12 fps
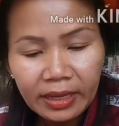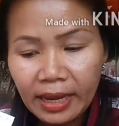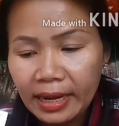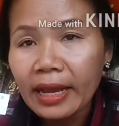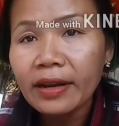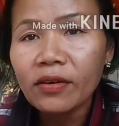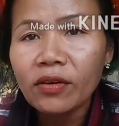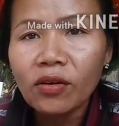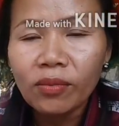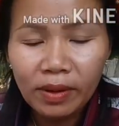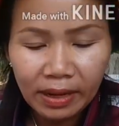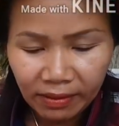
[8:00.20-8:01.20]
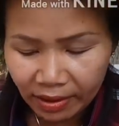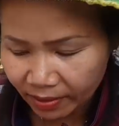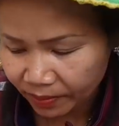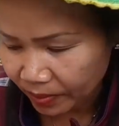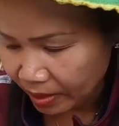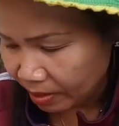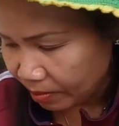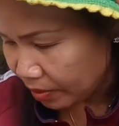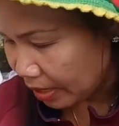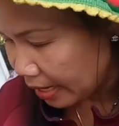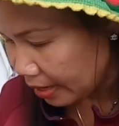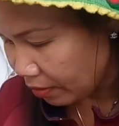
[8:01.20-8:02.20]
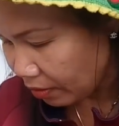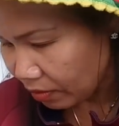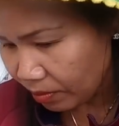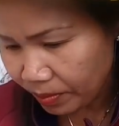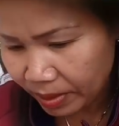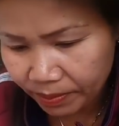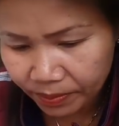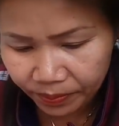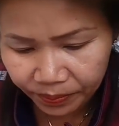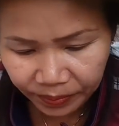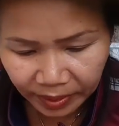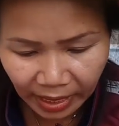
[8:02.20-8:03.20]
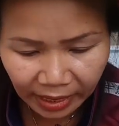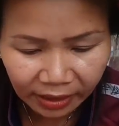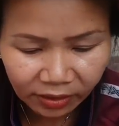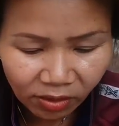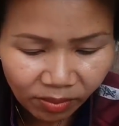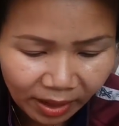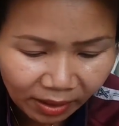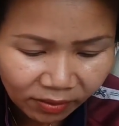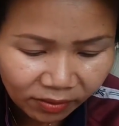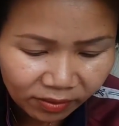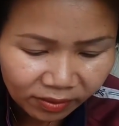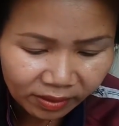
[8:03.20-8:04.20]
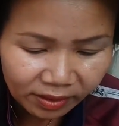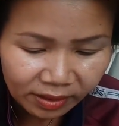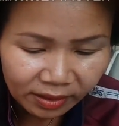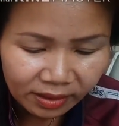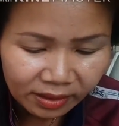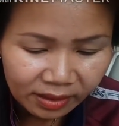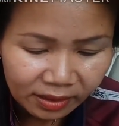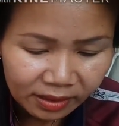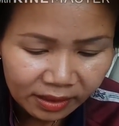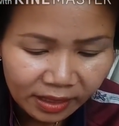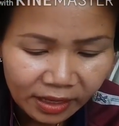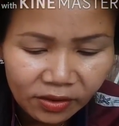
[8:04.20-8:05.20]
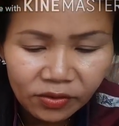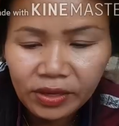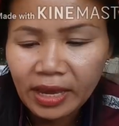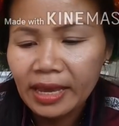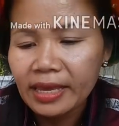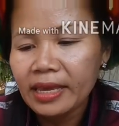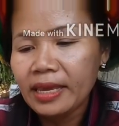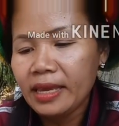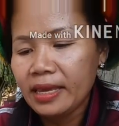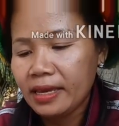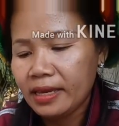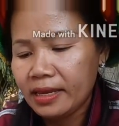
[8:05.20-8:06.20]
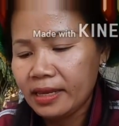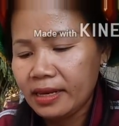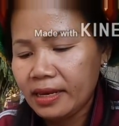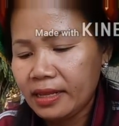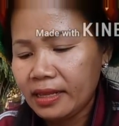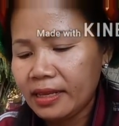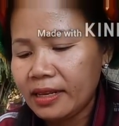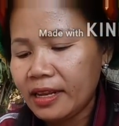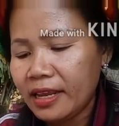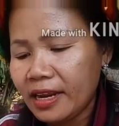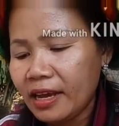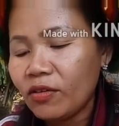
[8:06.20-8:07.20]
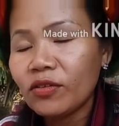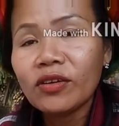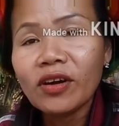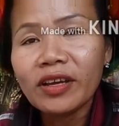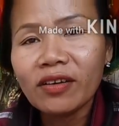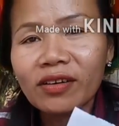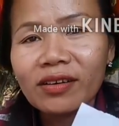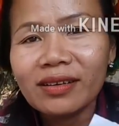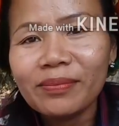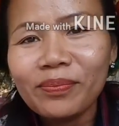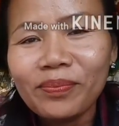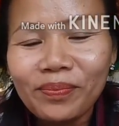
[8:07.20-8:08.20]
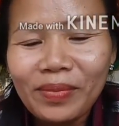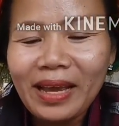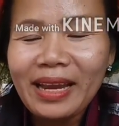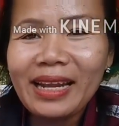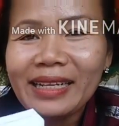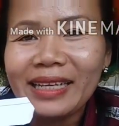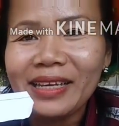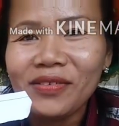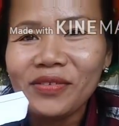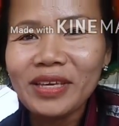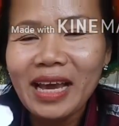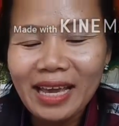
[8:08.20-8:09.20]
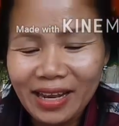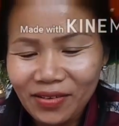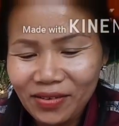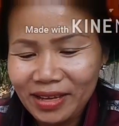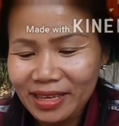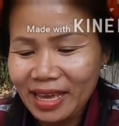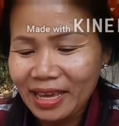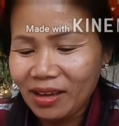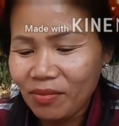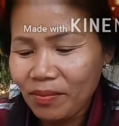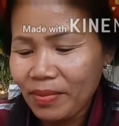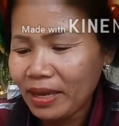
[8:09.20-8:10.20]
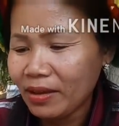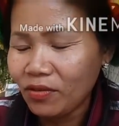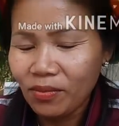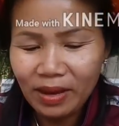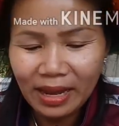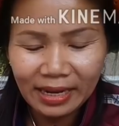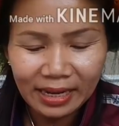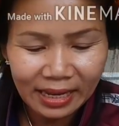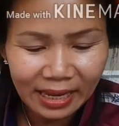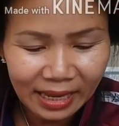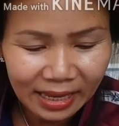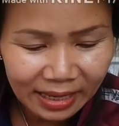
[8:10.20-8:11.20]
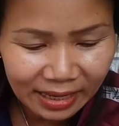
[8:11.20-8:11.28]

ยายได้น้องกบแล้วนะพอได้น้องกบปุ๊บยายก็ต้องมาเอา ที่อยู่ยายอย่างนี้ดีนะคุณก้อยเขาก็ ไอ้นั่นที่อยู่ยายให้ด้วยยายก็มาแมกรวมกันอย่างนี้